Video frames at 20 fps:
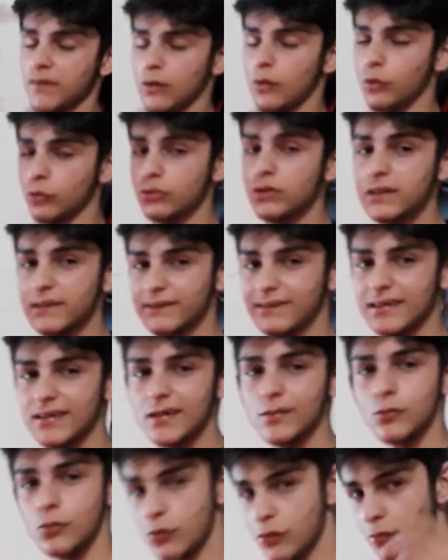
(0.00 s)
onu
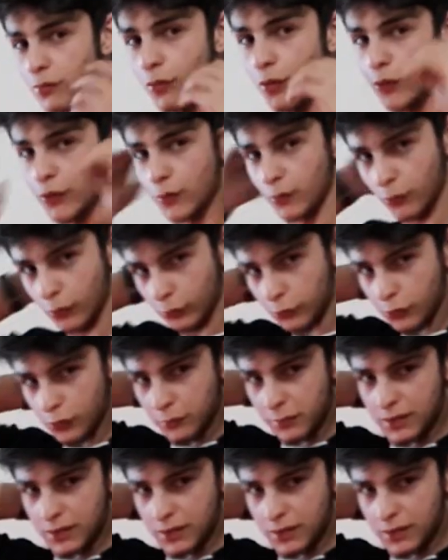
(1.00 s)
hissedemiyorum boynumda olduğunu.